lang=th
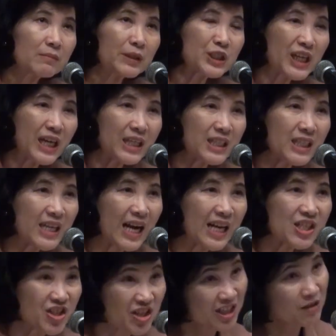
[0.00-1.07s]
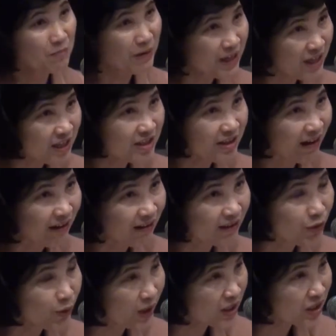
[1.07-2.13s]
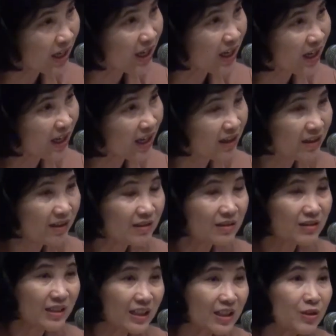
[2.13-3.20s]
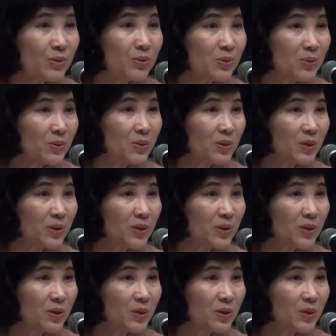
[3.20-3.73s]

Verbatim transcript: ประเทศที่ได้ จี เอส พี จาก ยู เอส เอ หรือ อี ยู